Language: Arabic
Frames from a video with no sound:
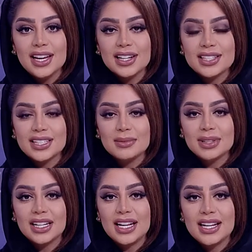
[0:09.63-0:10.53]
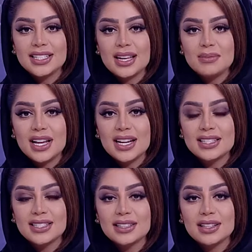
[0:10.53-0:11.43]
رصد من خلال حسابه على
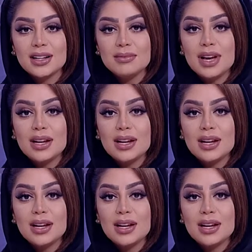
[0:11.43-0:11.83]
انستغرام